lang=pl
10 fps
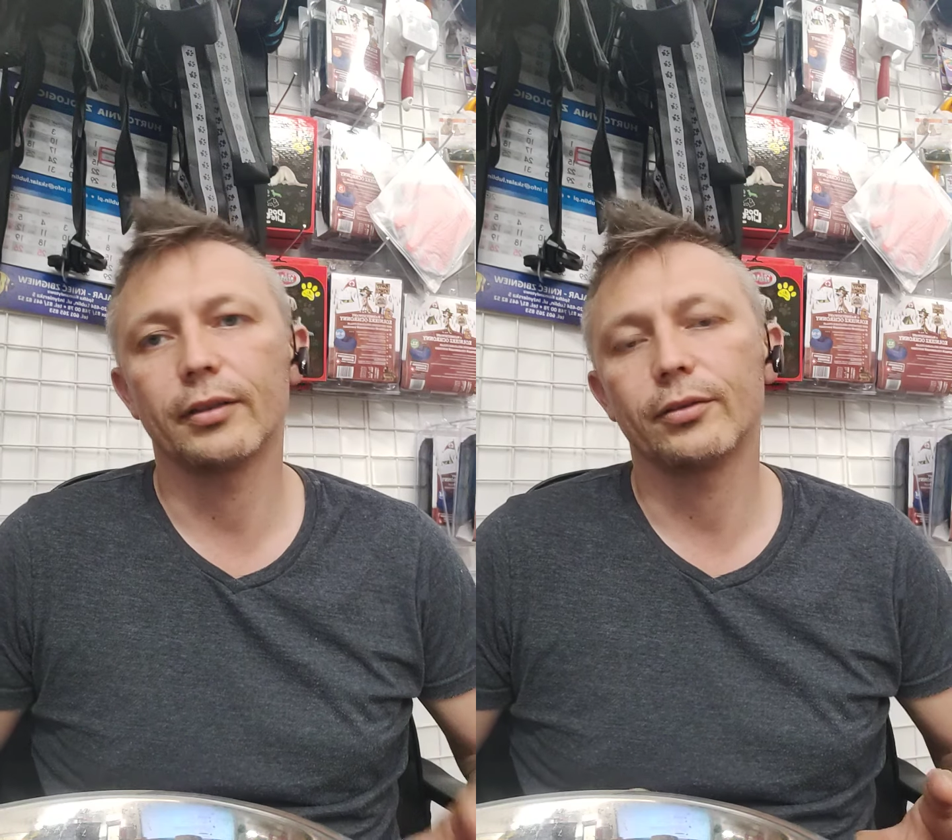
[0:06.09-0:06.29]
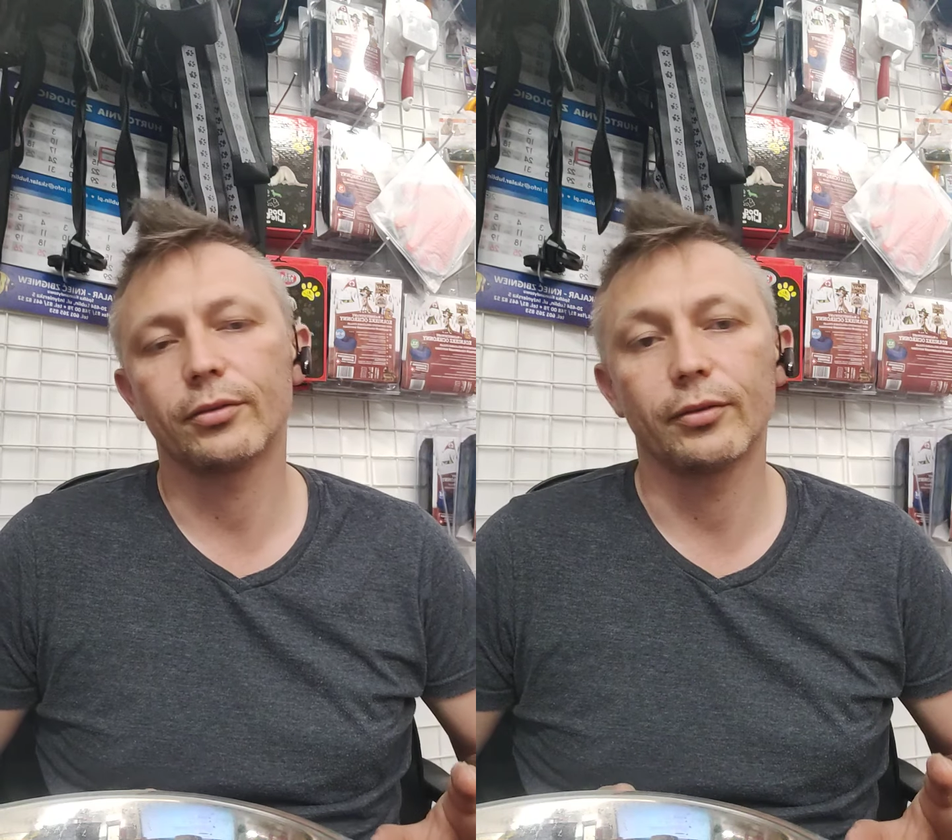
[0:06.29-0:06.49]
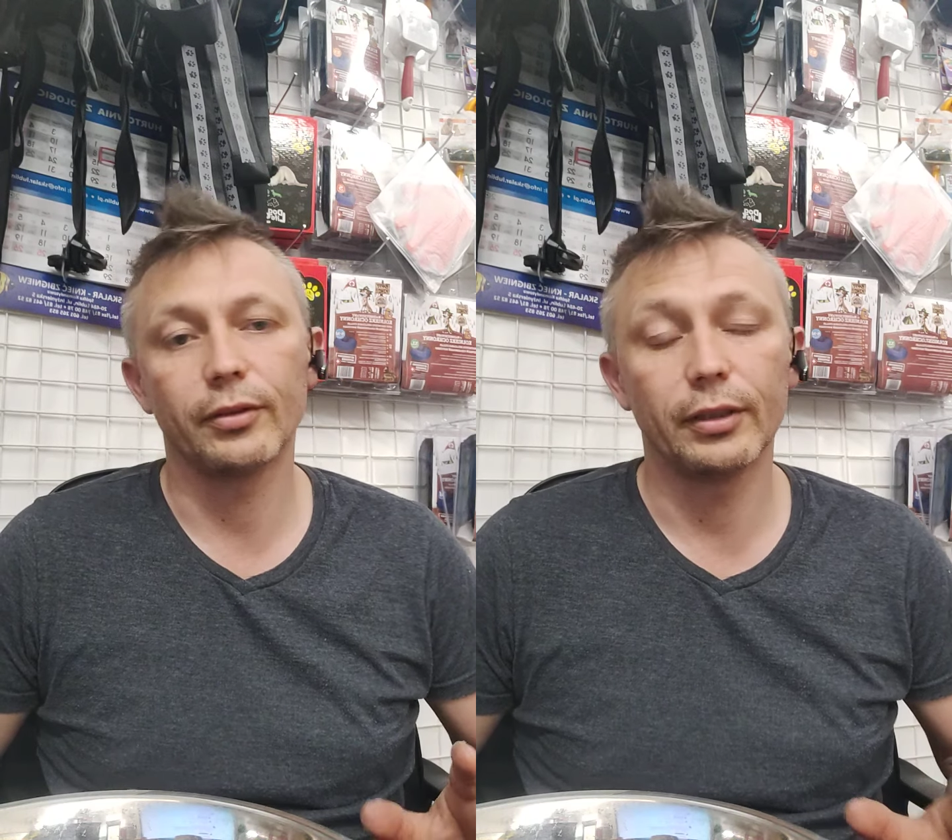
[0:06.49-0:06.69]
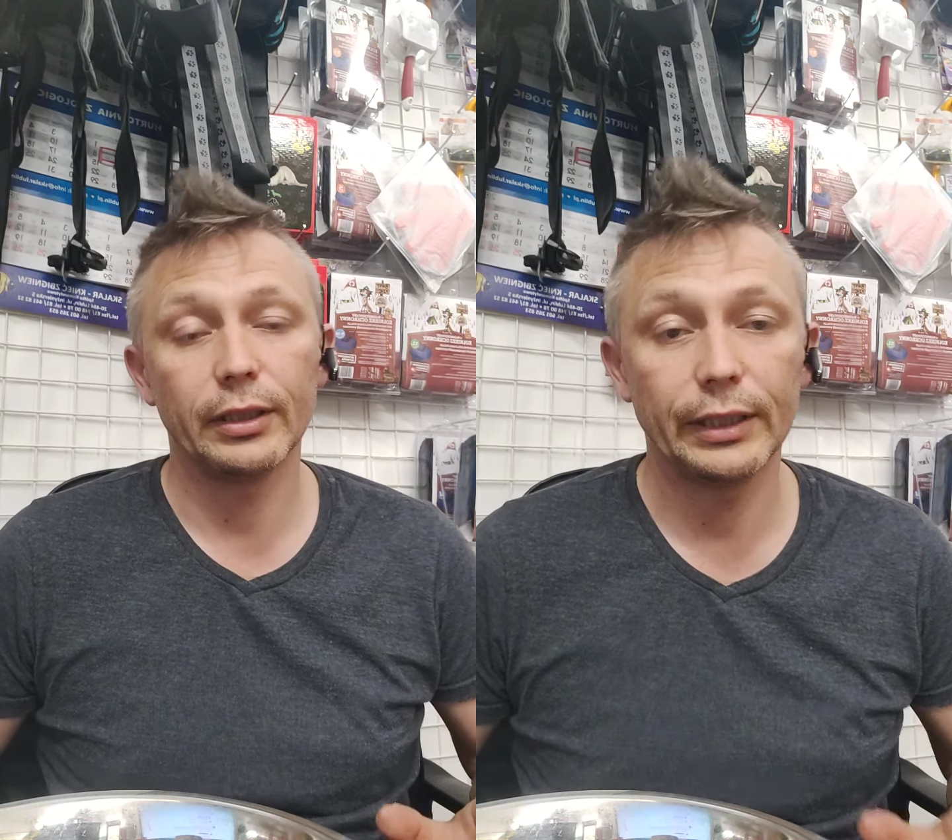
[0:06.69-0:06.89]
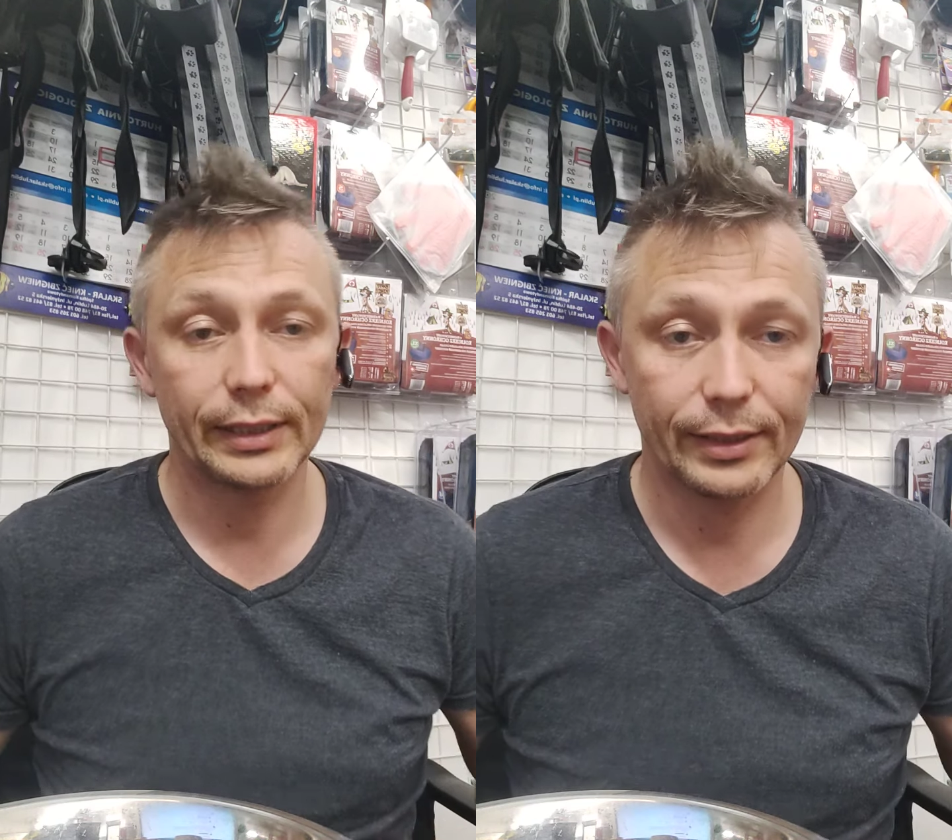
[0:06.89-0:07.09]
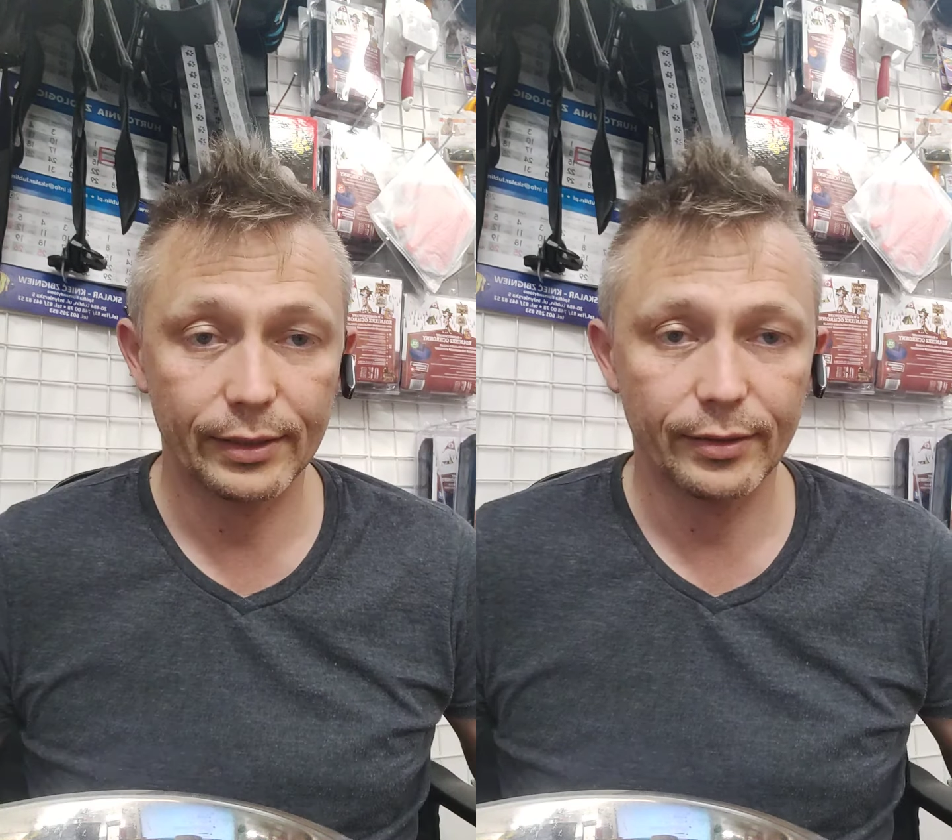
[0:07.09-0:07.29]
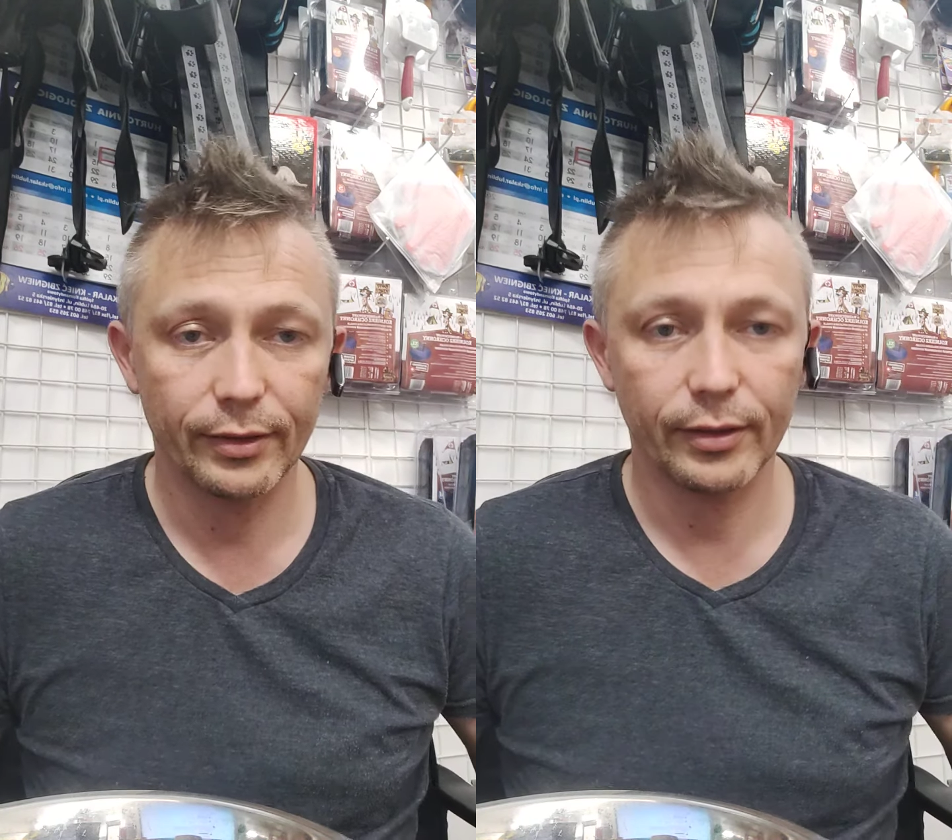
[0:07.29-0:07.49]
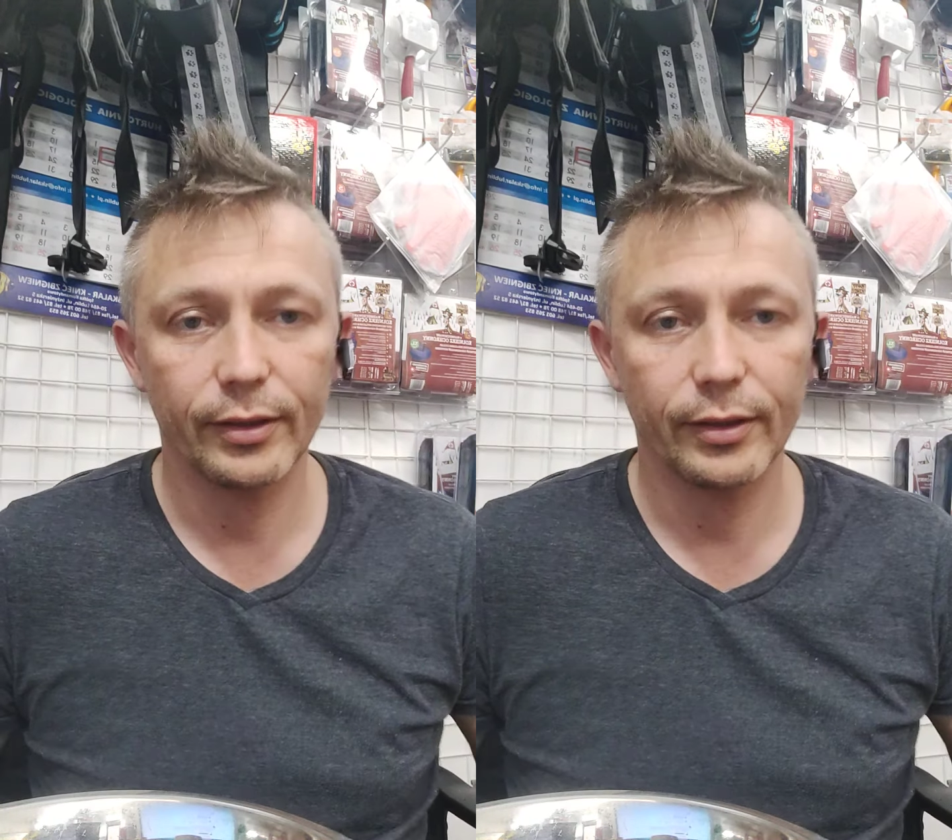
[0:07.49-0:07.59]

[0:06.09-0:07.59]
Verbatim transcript: ale to jest